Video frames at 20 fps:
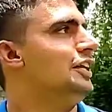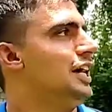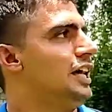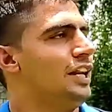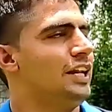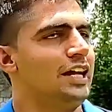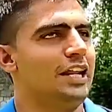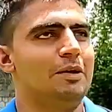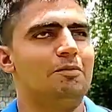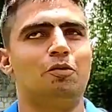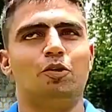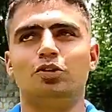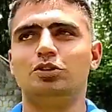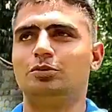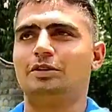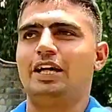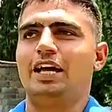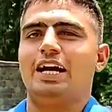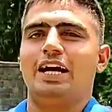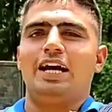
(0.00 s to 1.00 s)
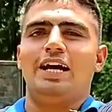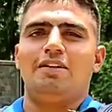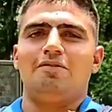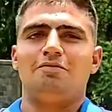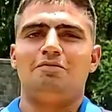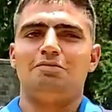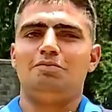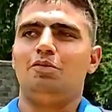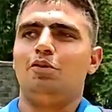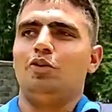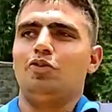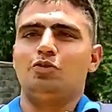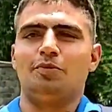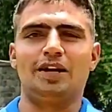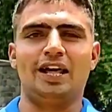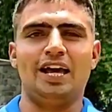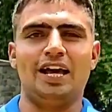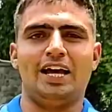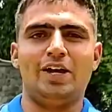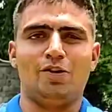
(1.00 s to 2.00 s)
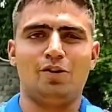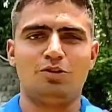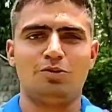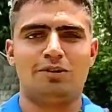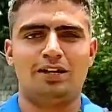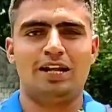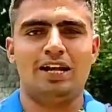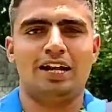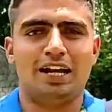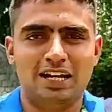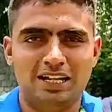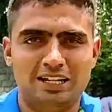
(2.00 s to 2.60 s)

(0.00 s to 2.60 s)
नारे नारे पोज बनाया गया मौज बनाया गया रोज बनाया